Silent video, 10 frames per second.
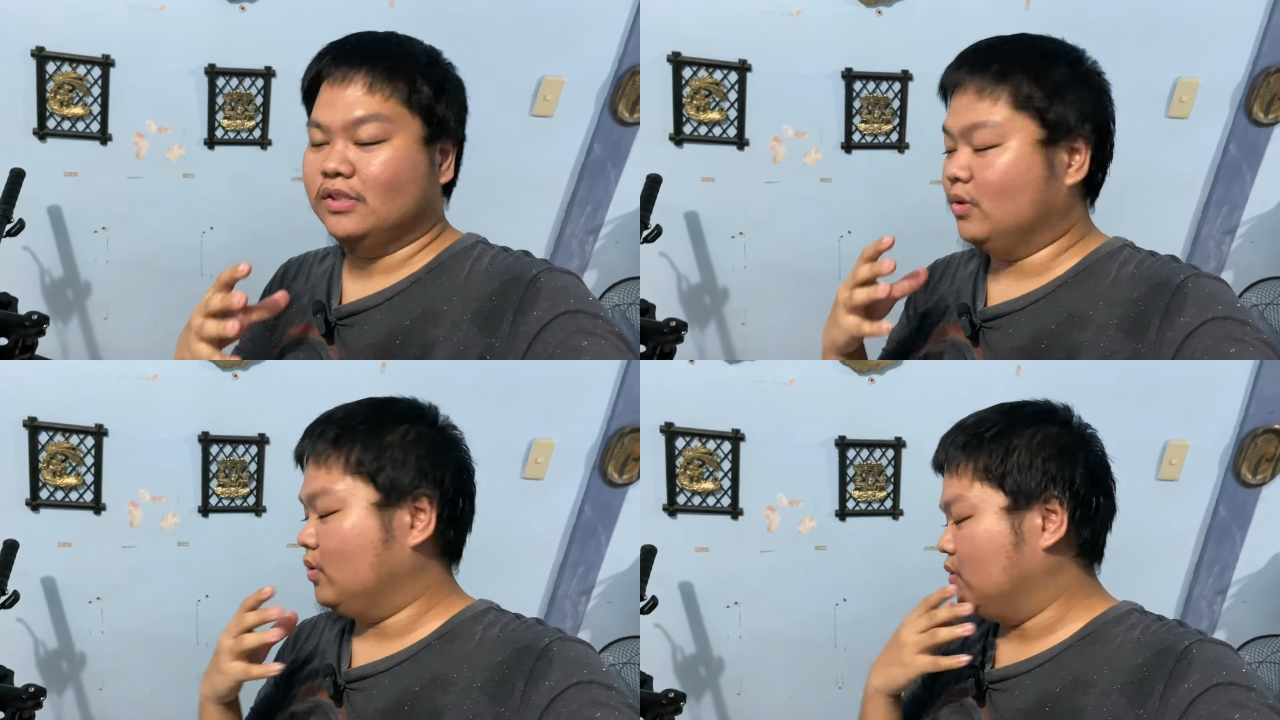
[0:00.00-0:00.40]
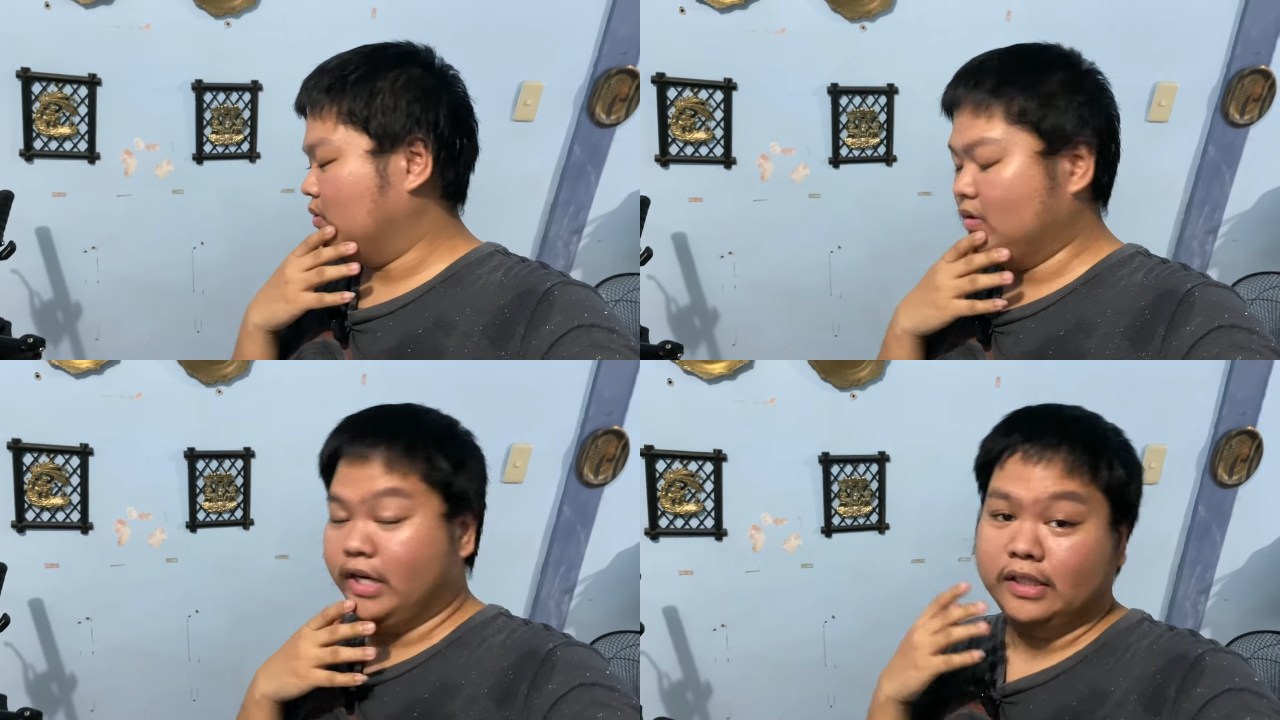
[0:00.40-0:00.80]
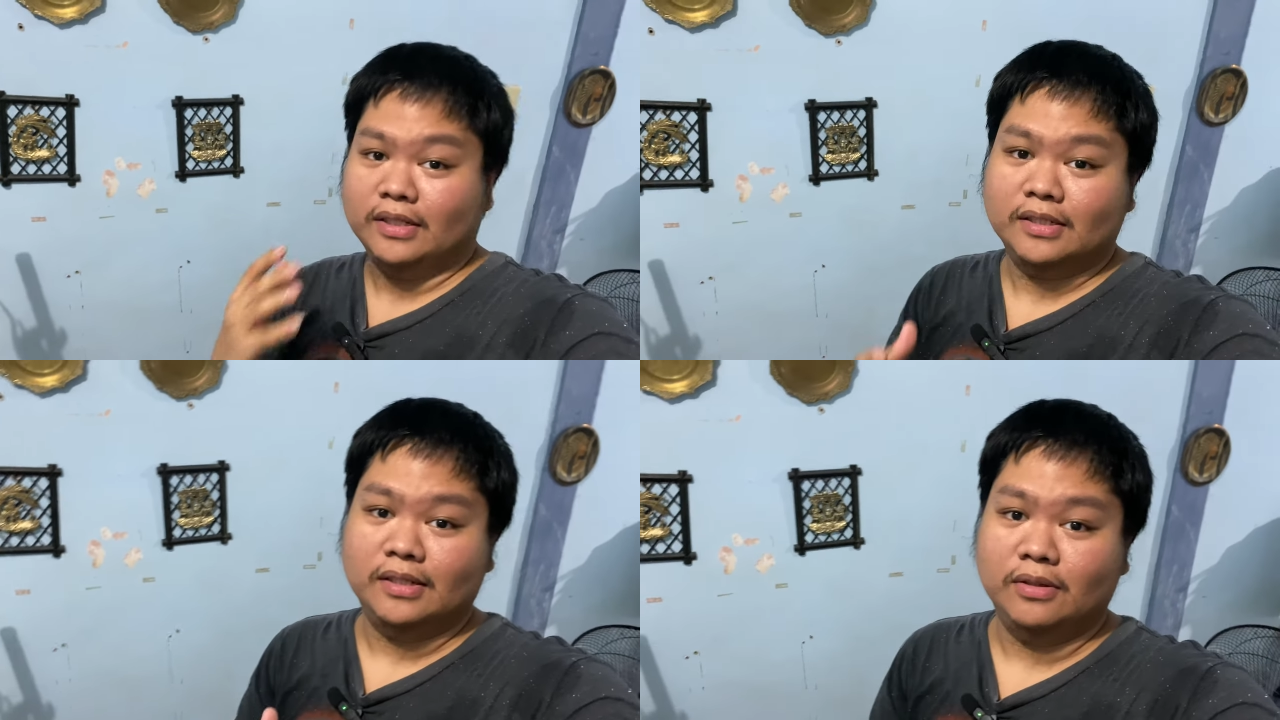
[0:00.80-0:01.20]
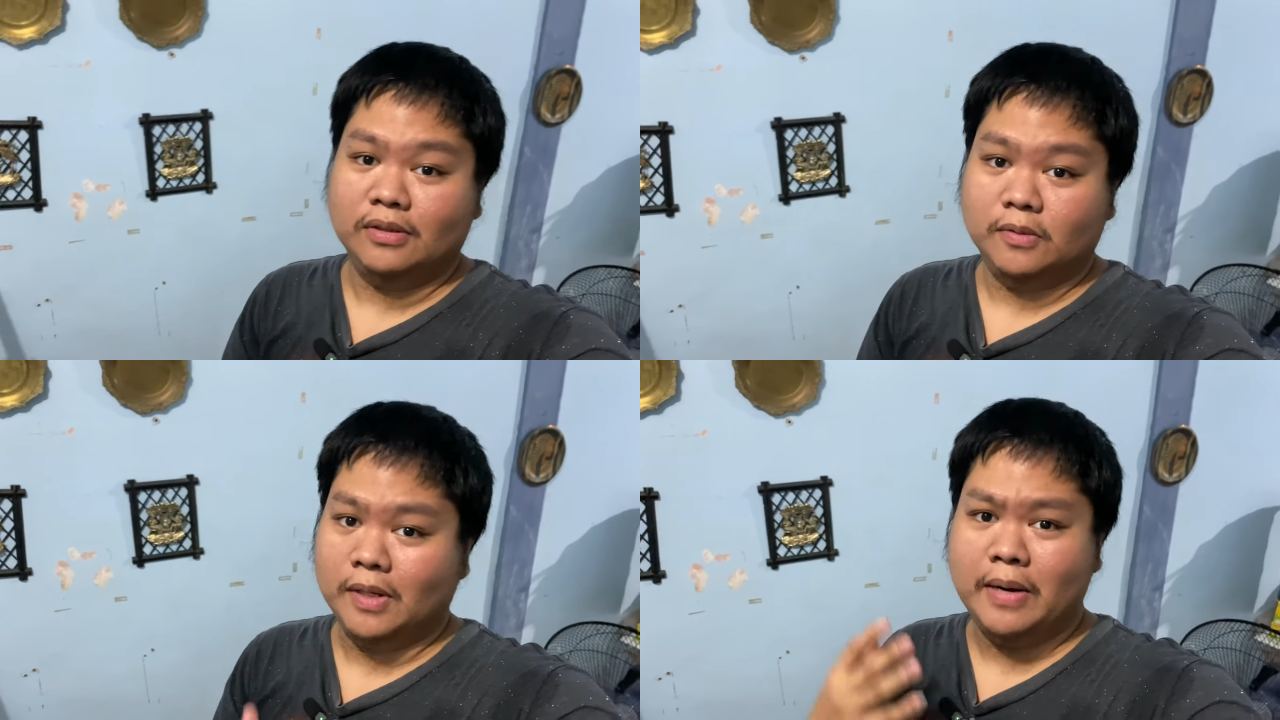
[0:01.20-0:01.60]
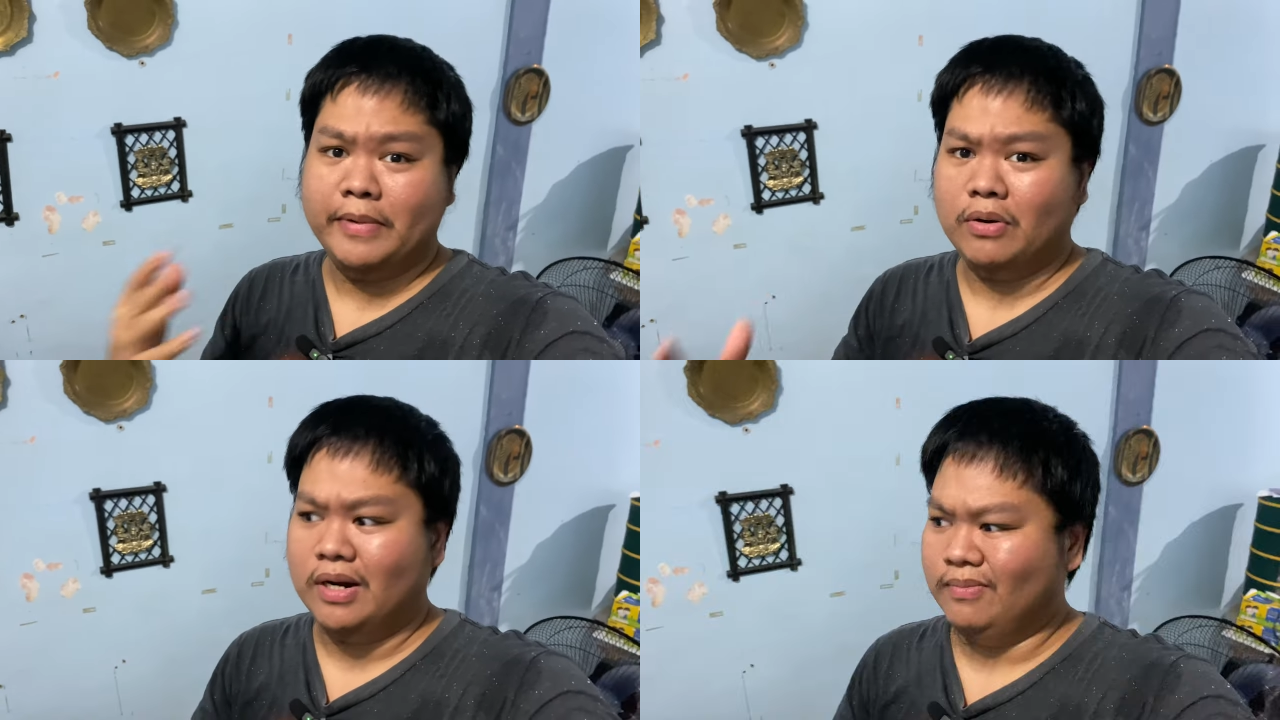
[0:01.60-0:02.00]
So, ngayon kasi wala
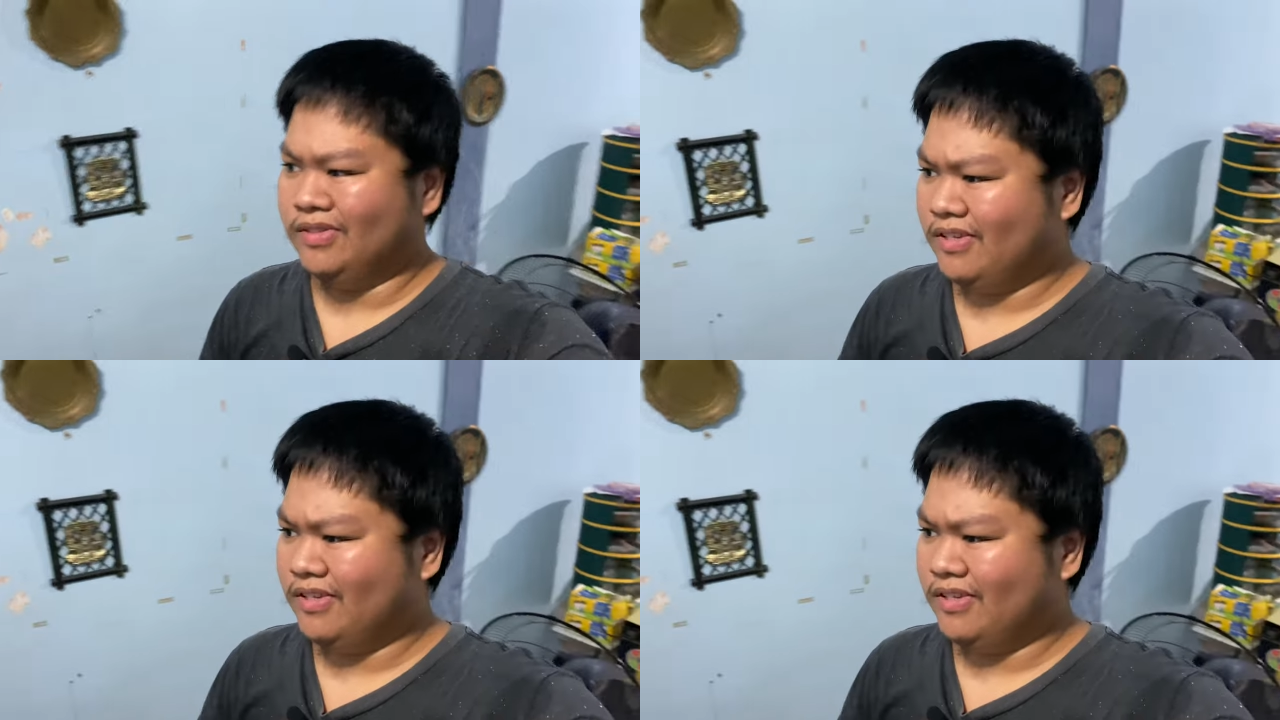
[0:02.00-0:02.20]
naman ako alam